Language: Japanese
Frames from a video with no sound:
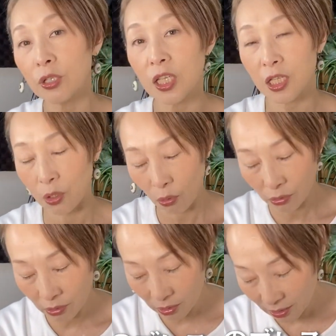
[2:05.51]
にいろ
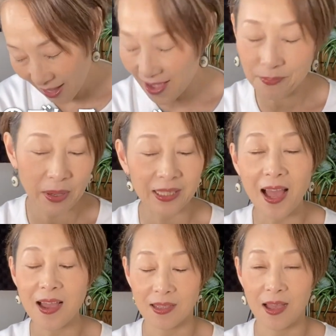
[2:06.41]
んな
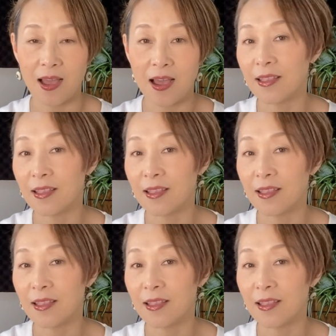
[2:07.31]
パターンが